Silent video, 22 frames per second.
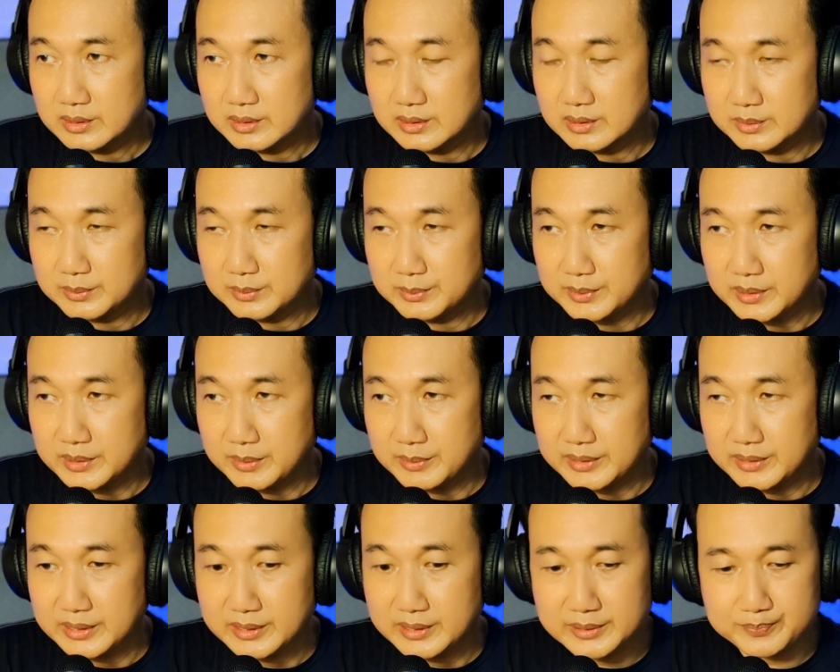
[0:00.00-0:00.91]
uh, apa
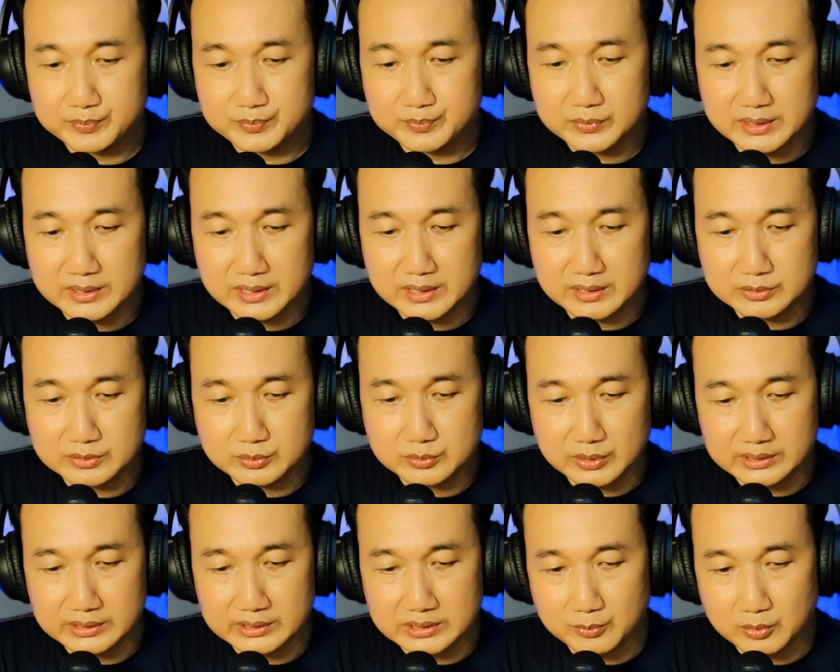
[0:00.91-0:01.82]
namanya yang sudah
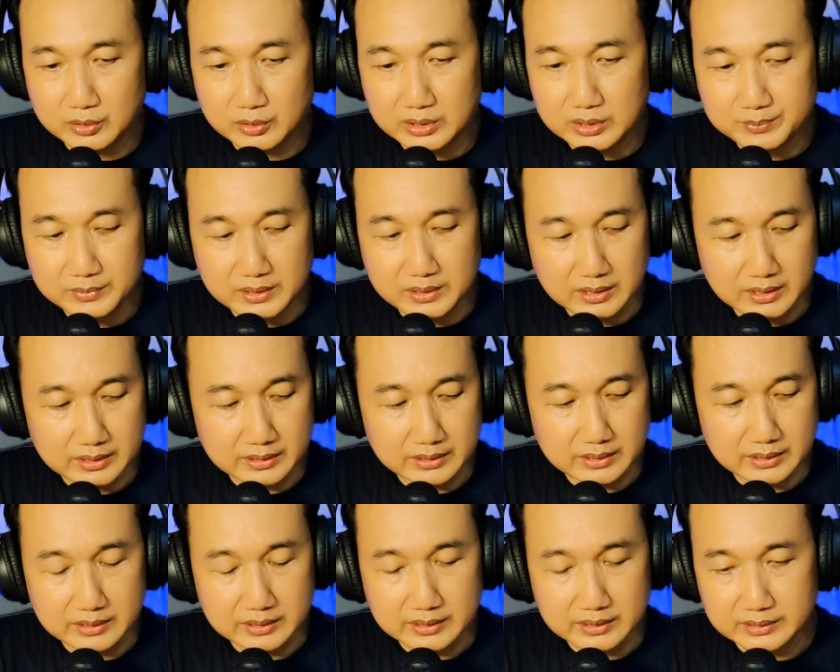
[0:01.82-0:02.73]
kita modif dengan
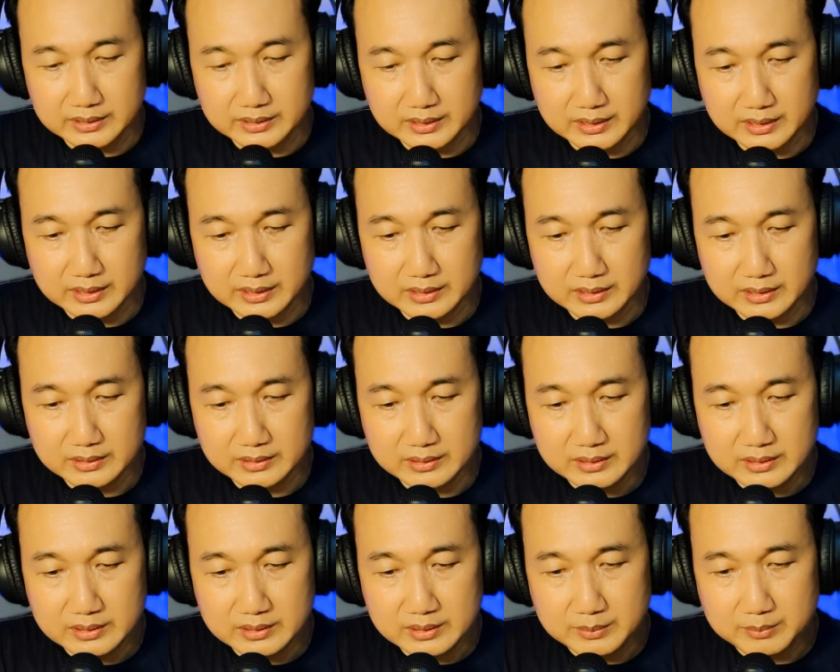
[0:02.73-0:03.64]
yang kita
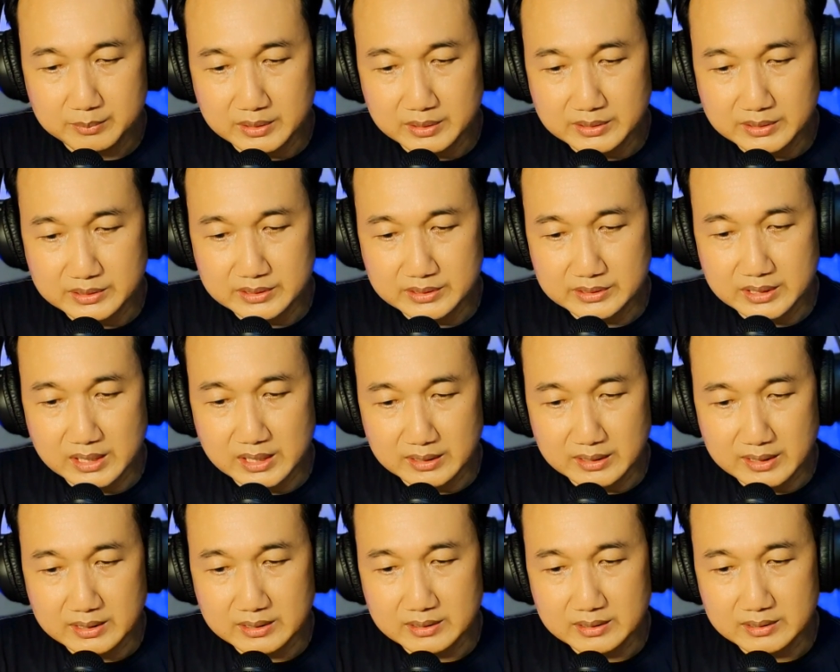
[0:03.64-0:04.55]
masih
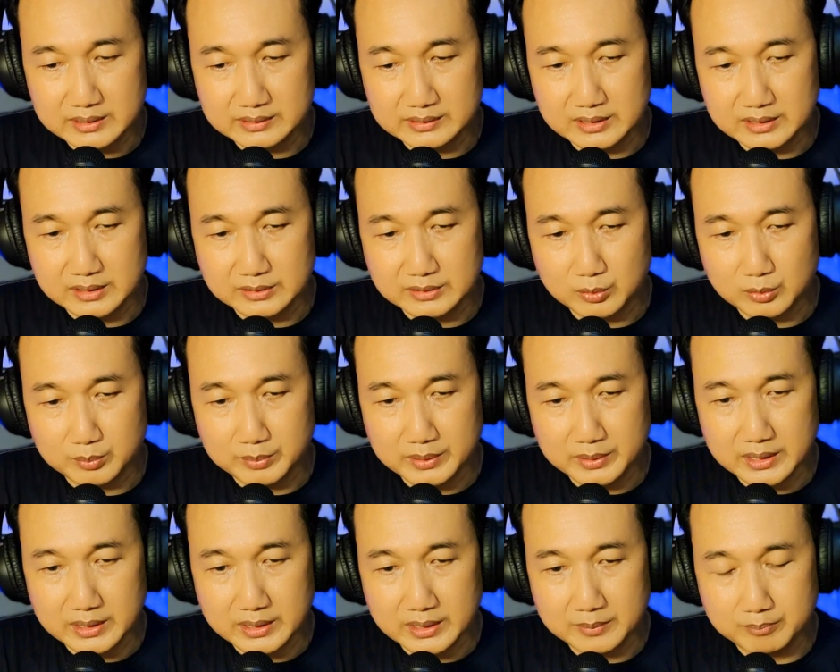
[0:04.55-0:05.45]
standar kita
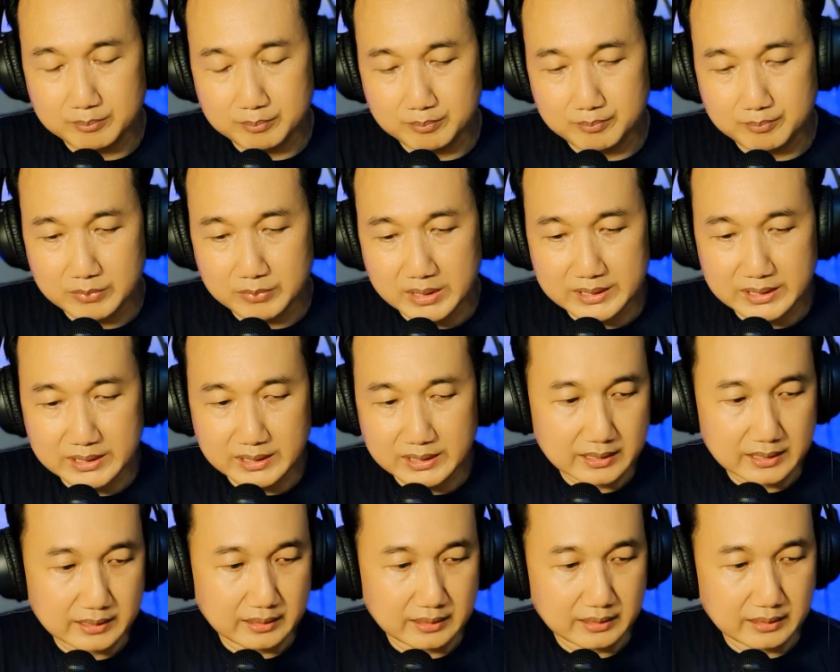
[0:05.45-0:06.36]
coba
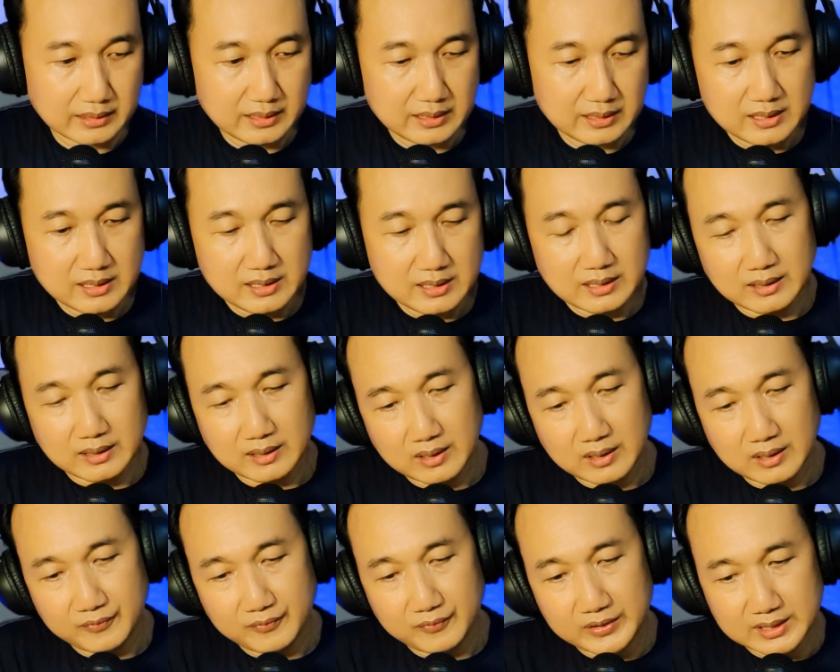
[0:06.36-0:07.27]
bandingkan
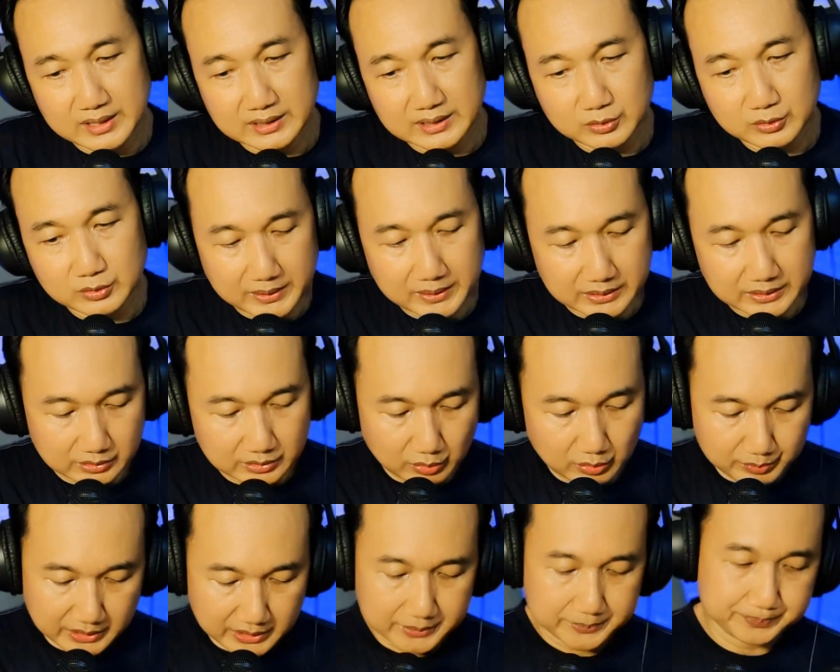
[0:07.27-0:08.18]
grafiknya atau
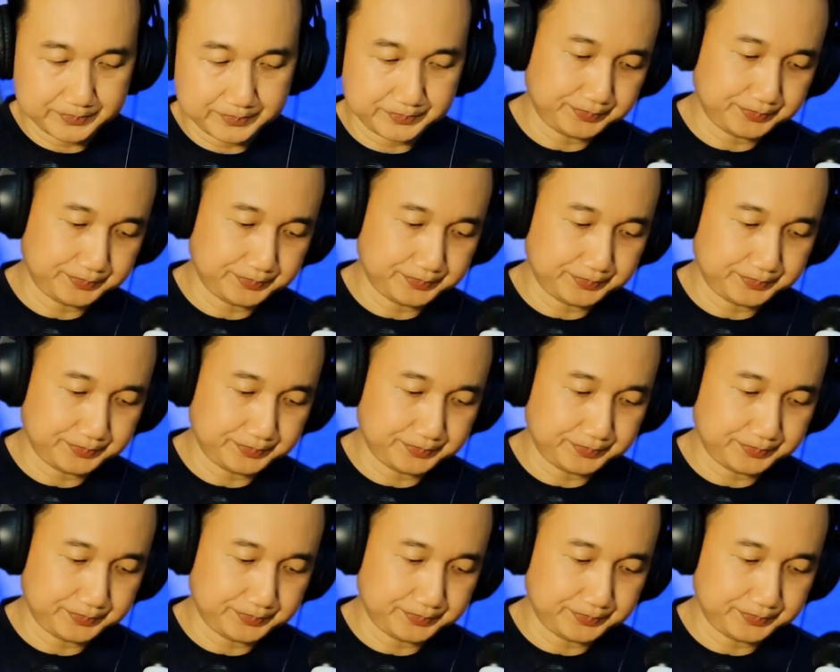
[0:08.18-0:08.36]
spektrumnya